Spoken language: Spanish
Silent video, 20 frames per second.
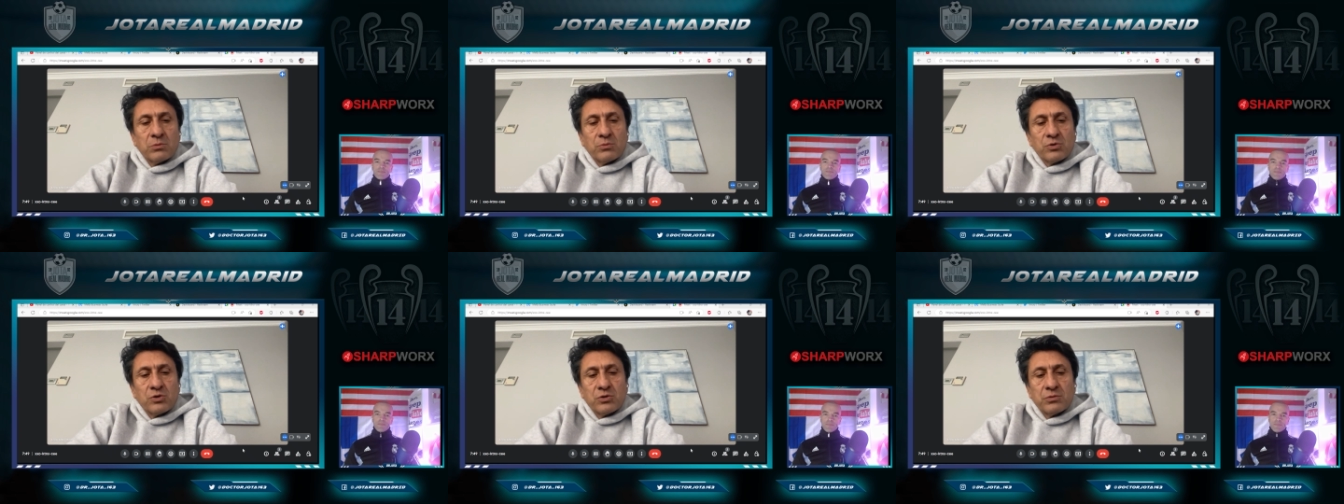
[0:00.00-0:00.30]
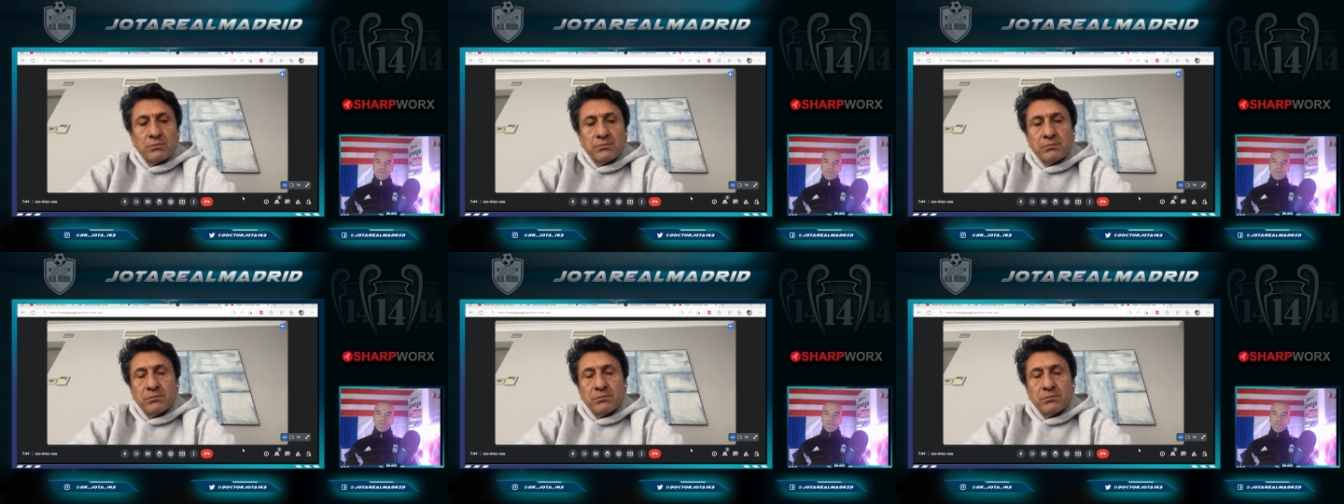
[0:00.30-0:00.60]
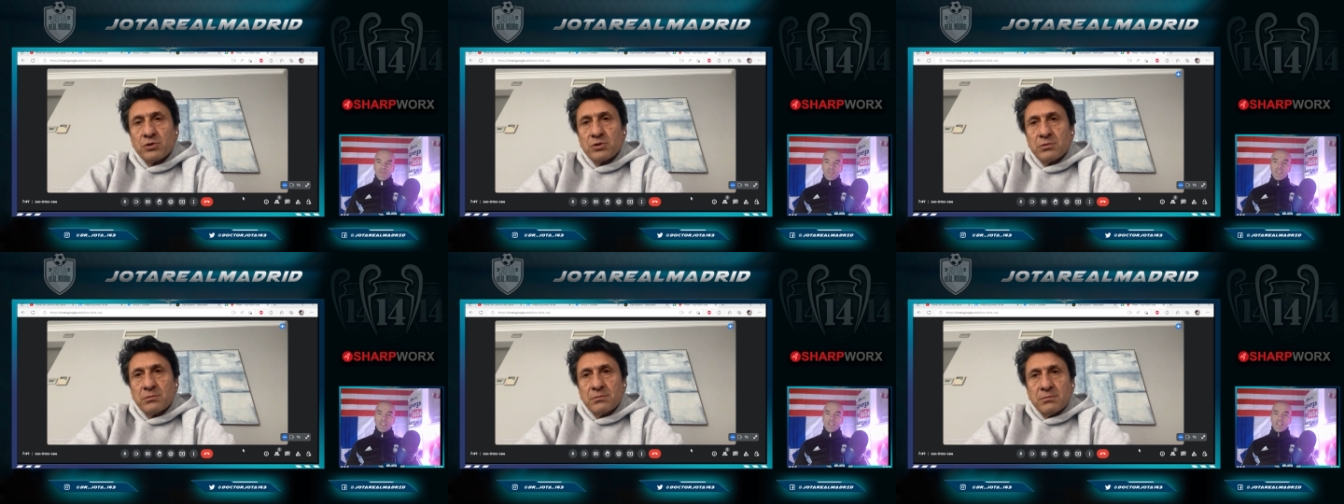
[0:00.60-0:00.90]
Mucho,
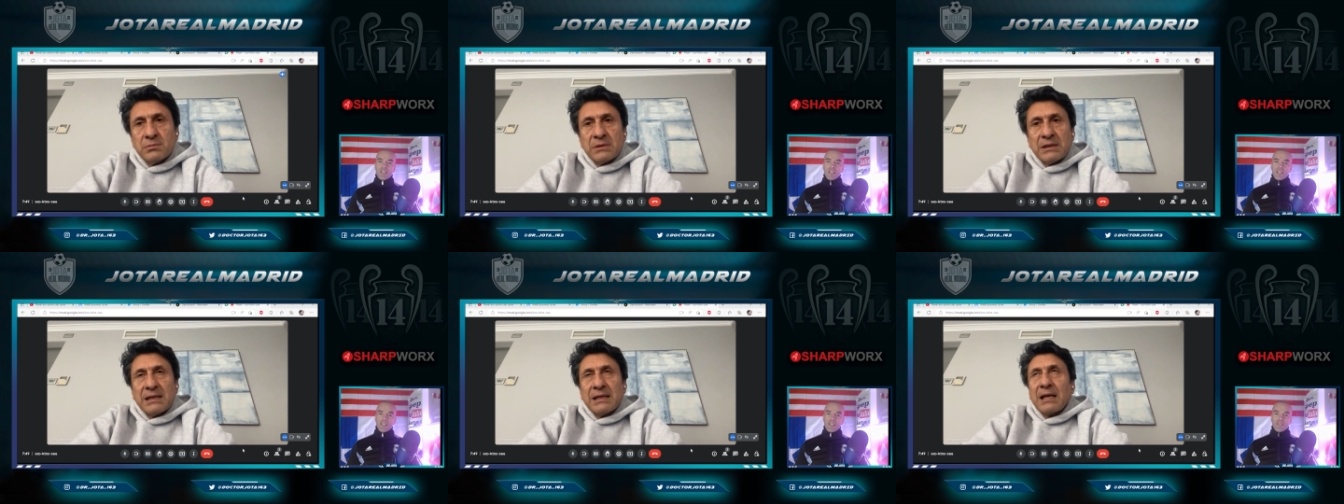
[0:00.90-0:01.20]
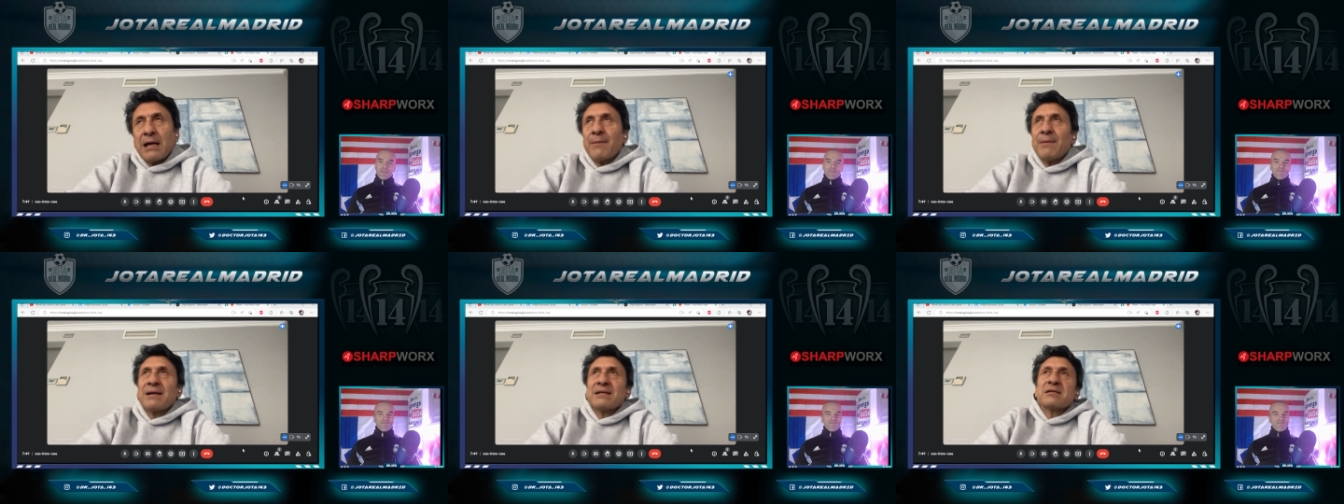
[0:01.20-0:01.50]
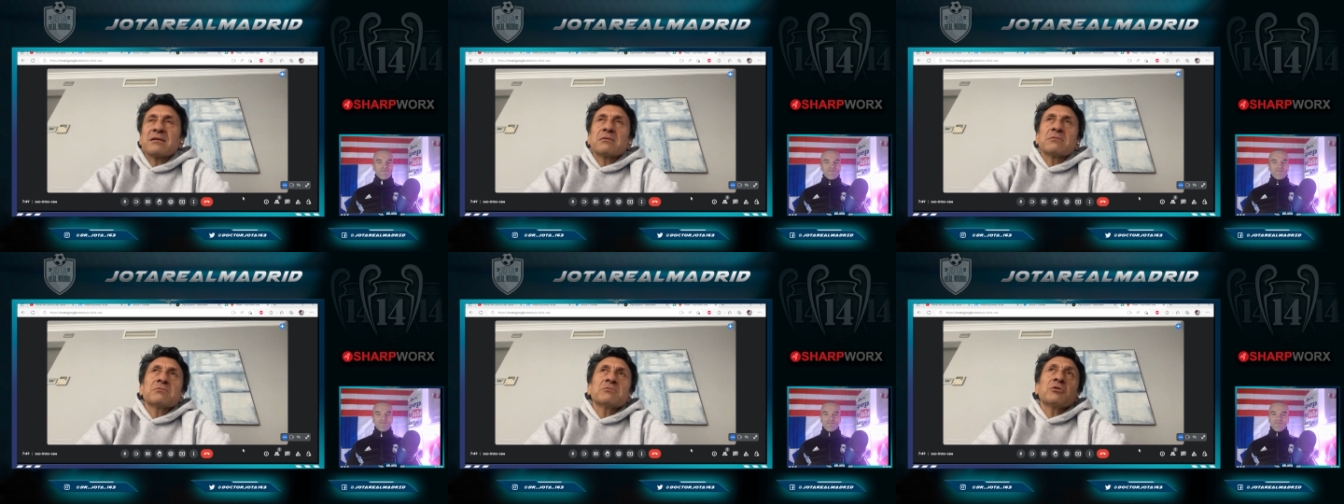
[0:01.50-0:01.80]
mucho, mucho.
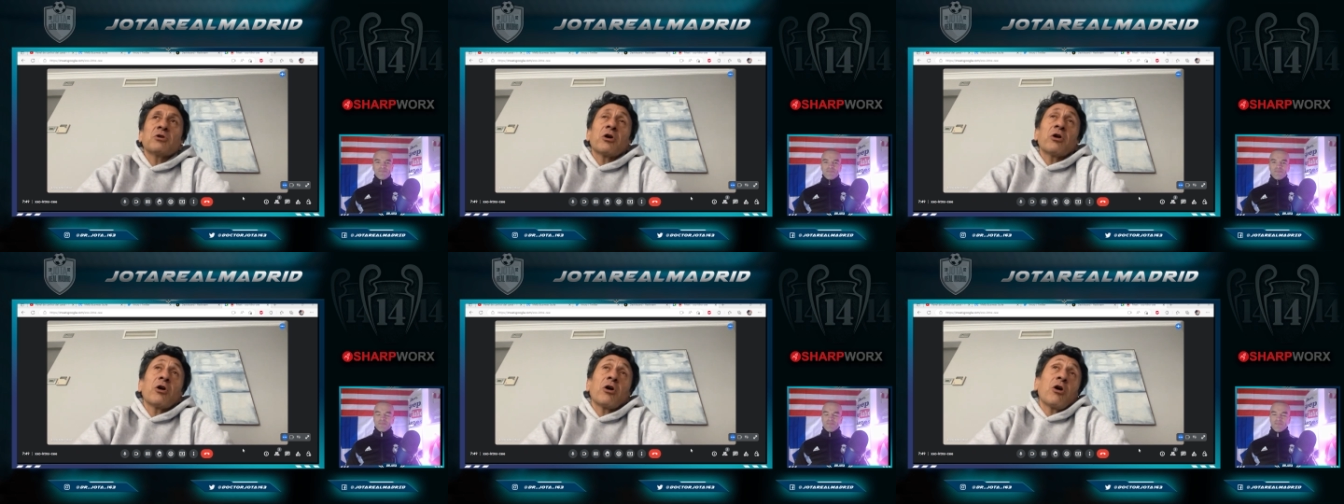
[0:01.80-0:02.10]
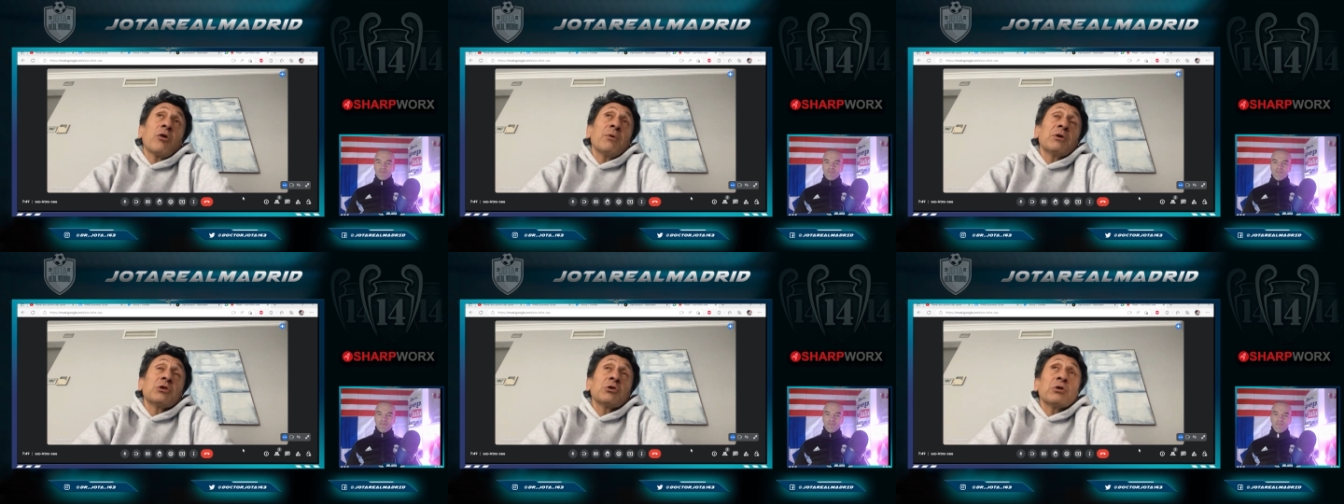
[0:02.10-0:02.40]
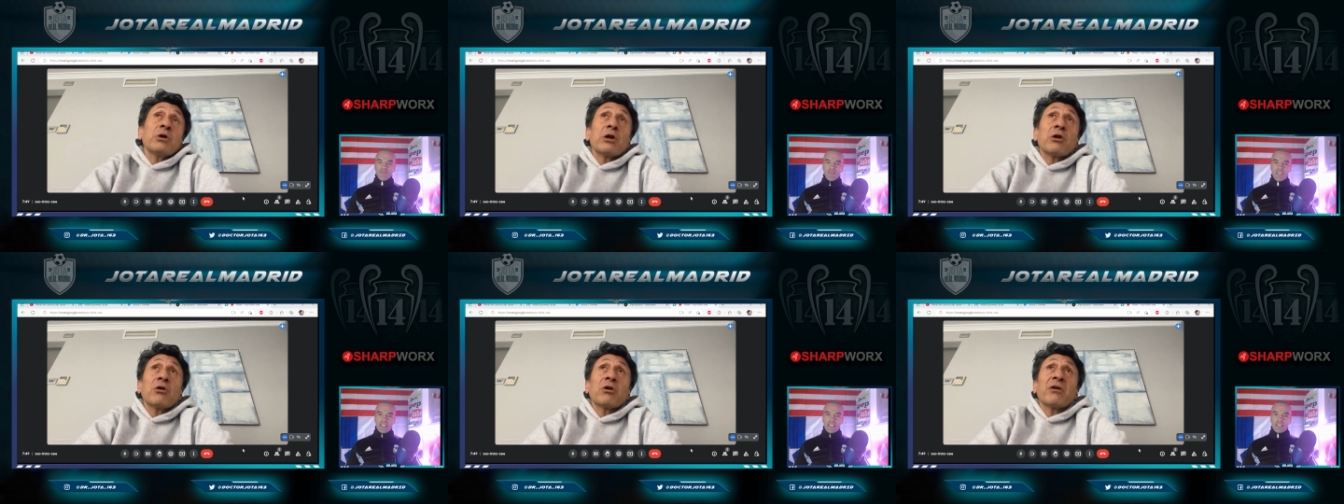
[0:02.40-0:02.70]
Él además yo creo
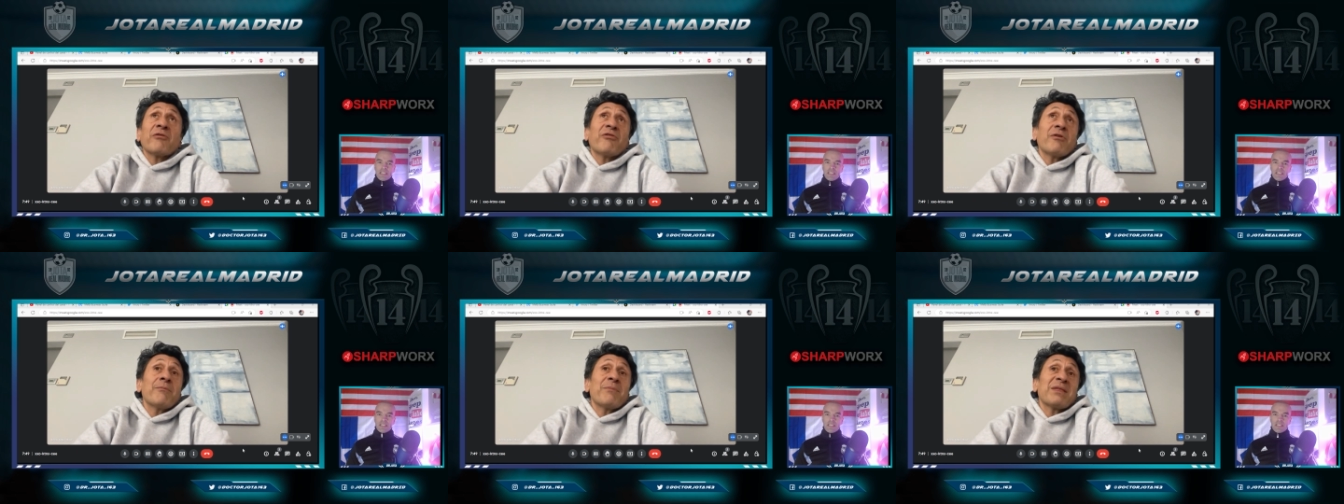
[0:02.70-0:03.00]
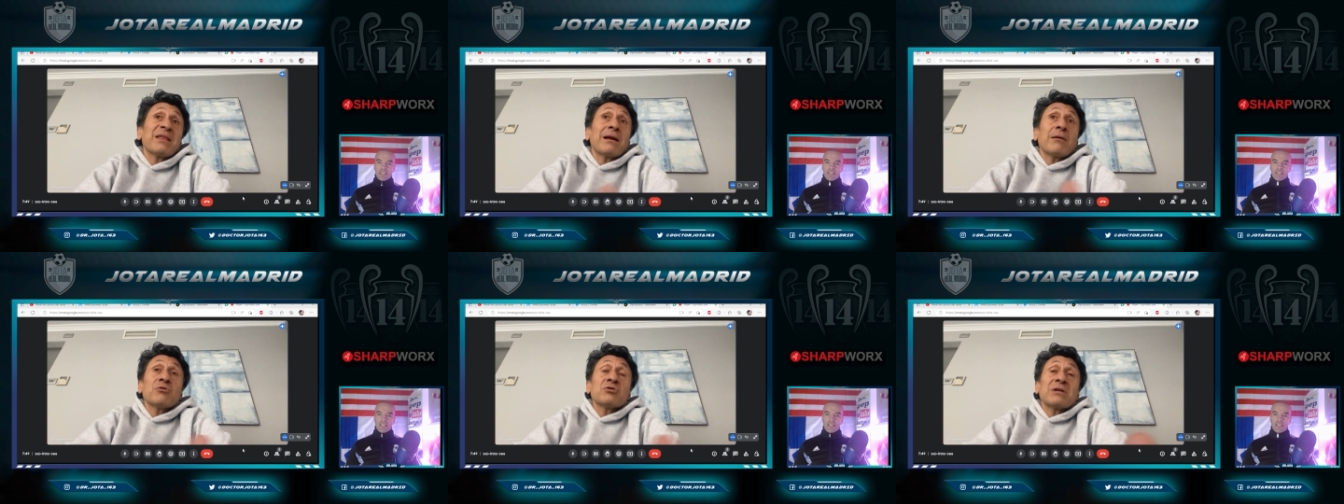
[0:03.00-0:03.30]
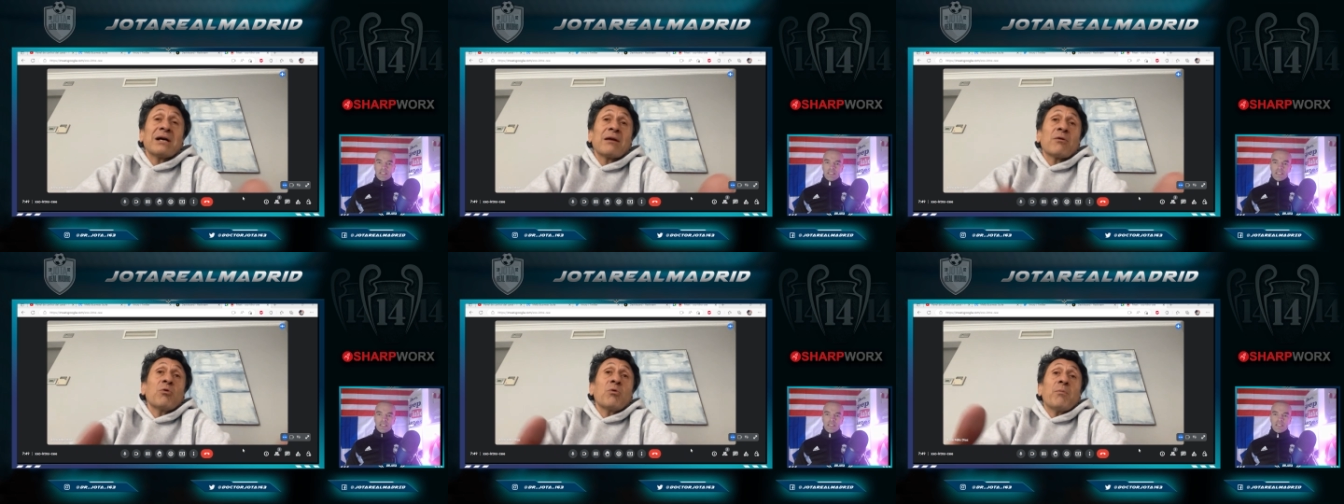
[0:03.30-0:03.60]
que cometió un error que fue
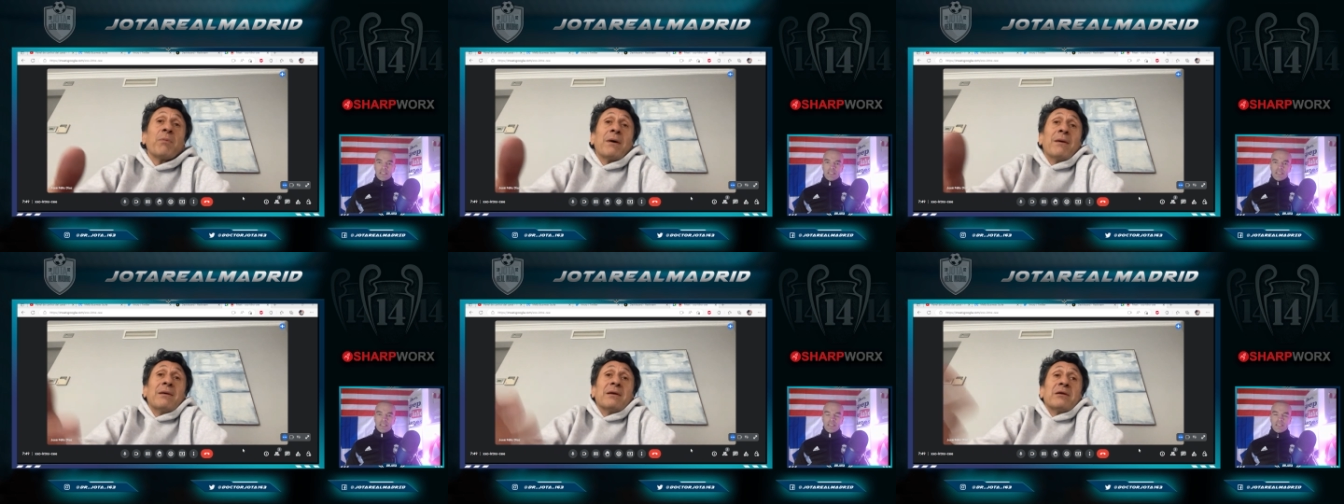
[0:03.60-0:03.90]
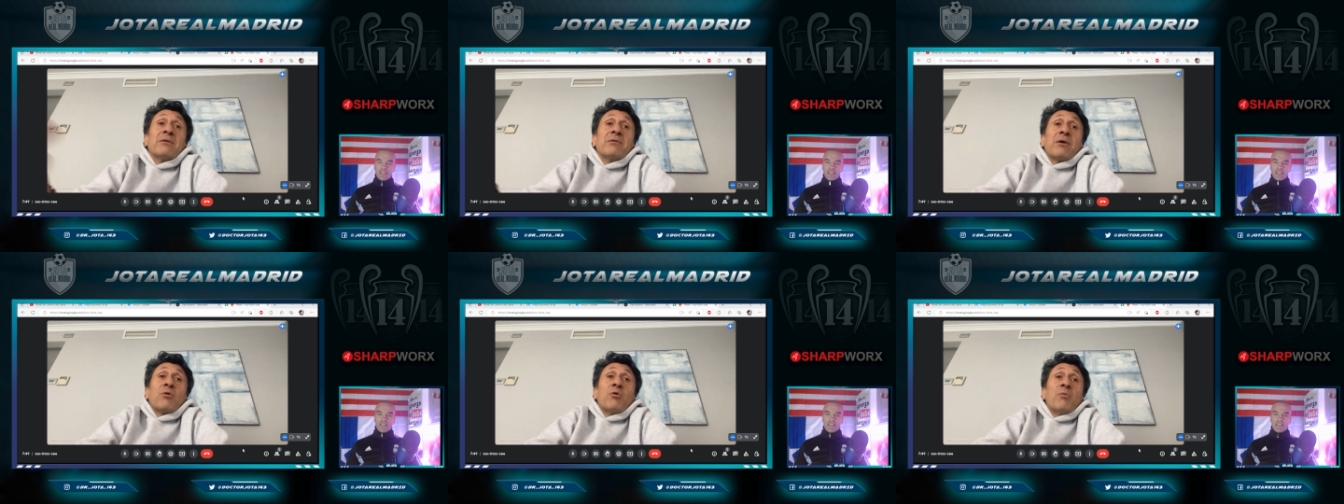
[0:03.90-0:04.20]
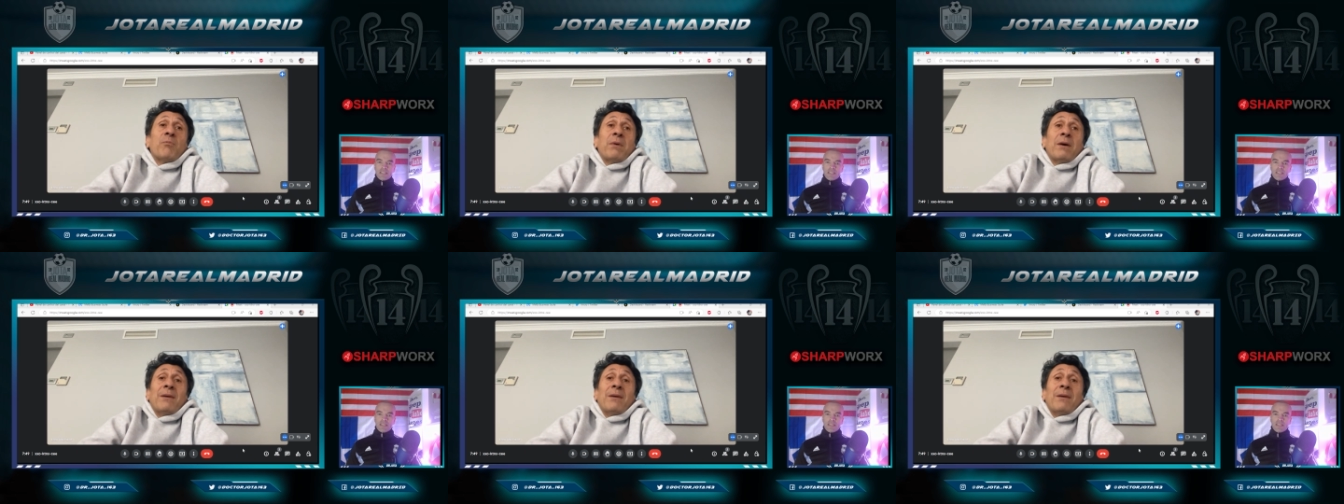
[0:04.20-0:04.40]
empezar a buscar culpables.